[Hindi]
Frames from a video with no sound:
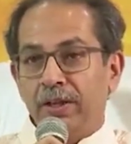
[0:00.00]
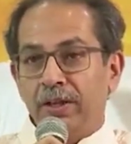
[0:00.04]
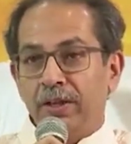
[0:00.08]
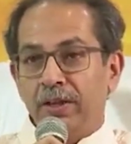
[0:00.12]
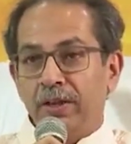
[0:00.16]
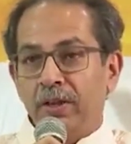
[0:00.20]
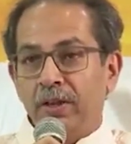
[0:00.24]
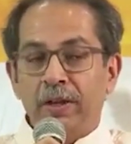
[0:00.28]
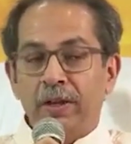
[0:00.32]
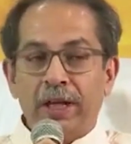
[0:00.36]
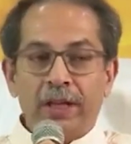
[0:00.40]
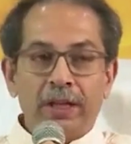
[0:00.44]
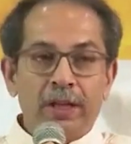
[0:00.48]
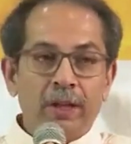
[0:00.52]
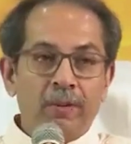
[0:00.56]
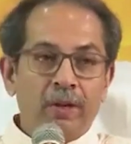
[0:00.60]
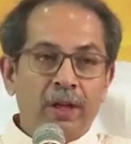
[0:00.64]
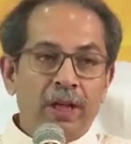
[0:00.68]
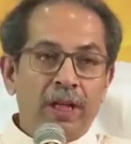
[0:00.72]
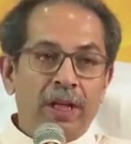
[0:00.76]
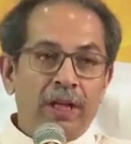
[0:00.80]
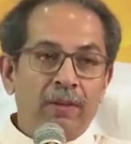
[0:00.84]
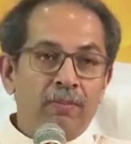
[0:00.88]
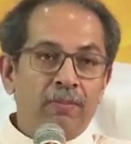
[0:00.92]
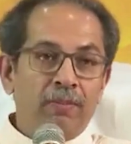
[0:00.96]
तो व्यक्ति
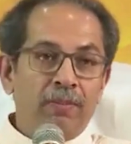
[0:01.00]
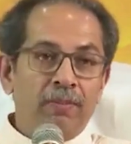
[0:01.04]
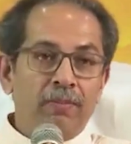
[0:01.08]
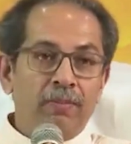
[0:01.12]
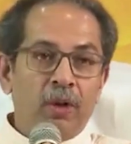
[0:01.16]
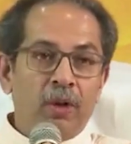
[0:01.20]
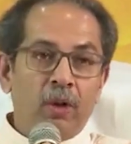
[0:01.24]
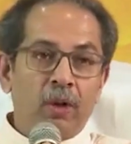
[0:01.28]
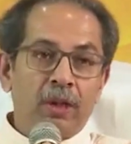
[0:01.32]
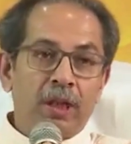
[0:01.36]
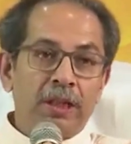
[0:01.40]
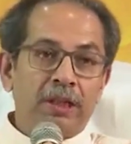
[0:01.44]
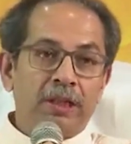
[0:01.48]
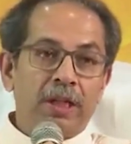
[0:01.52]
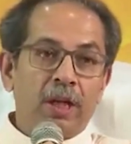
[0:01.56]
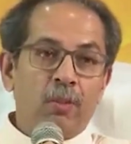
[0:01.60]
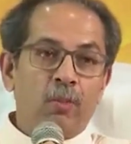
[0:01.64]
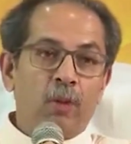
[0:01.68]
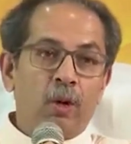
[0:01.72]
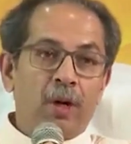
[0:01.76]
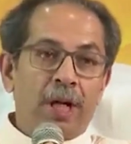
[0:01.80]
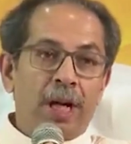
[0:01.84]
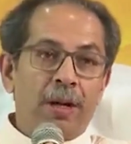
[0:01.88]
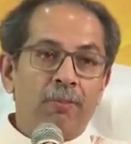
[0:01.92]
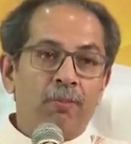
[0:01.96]
बोले बहुत अच्छा
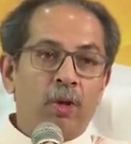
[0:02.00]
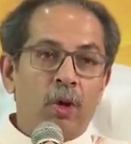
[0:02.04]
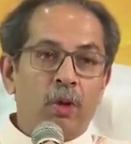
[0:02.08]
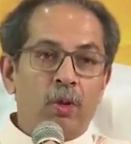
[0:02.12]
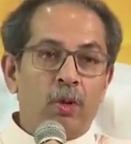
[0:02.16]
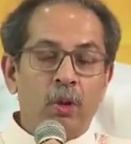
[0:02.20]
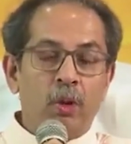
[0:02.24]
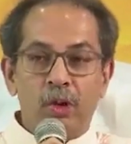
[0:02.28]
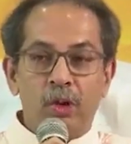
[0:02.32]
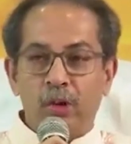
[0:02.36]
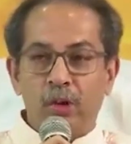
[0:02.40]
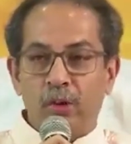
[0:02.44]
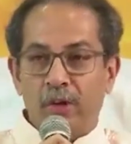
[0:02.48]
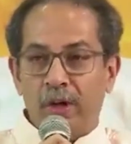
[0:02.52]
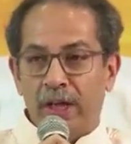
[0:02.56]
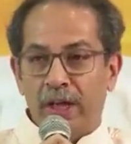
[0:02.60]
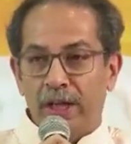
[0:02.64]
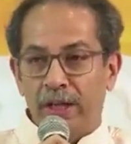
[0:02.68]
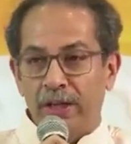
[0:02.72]
मोगा खुश हुआ